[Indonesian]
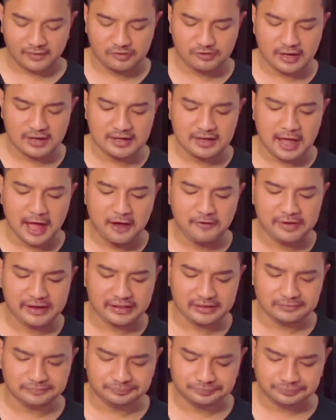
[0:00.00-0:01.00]
paling nggak
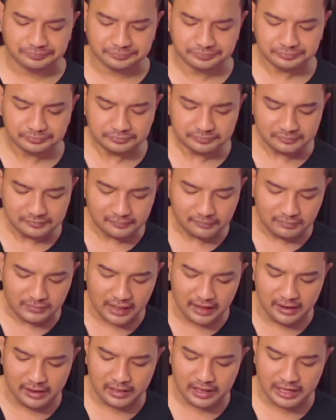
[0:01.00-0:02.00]
awet
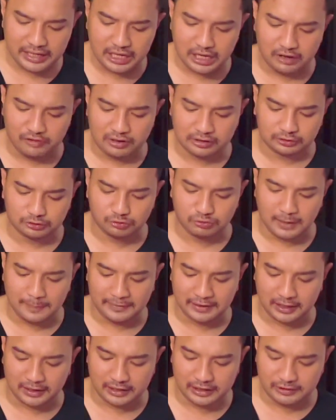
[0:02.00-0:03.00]
kayak waktu
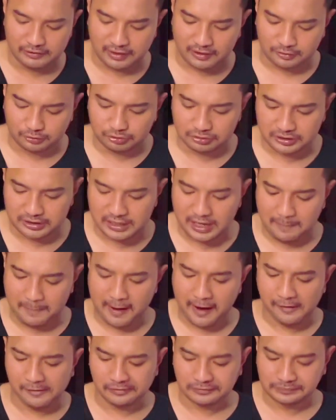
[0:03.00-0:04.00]
kapan hari waktu di
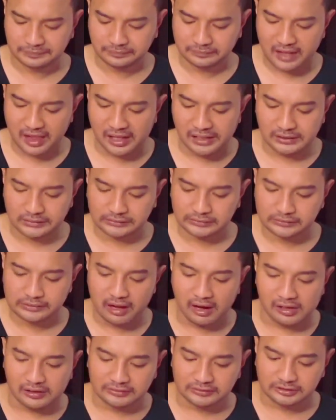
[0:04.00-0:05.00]
apa
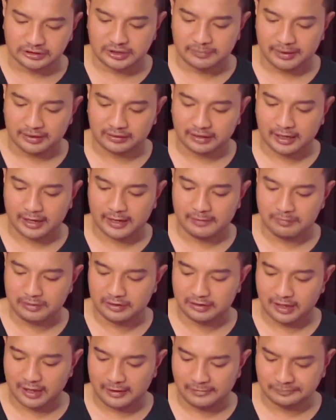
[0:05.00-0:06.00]
di pantai
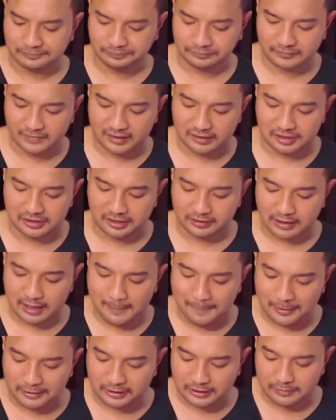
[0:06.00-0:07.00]
Blitar
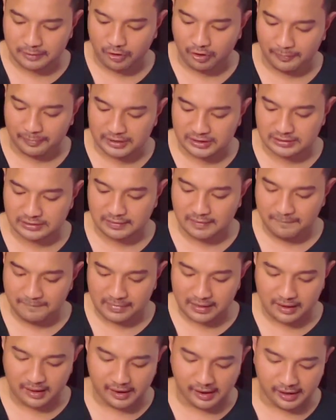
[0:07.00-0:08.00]
ternyata terima habis
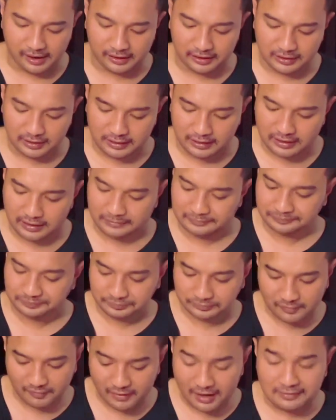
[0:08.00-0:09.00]
akhirnya
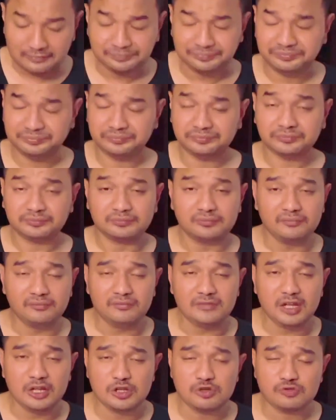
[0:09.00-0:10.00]

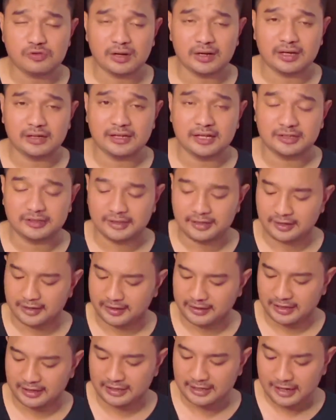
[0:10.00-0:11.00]
suaranya
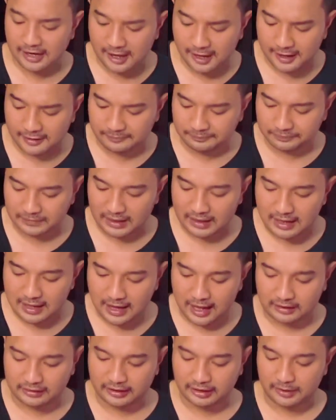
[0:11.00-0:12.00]
ada yang hilang
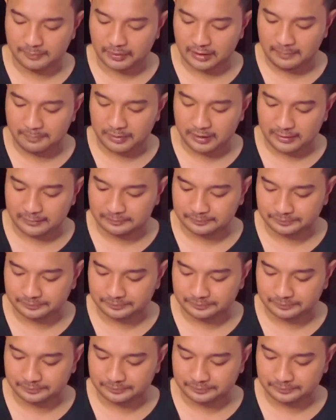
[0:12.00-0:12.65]
ada yang kebek-kebek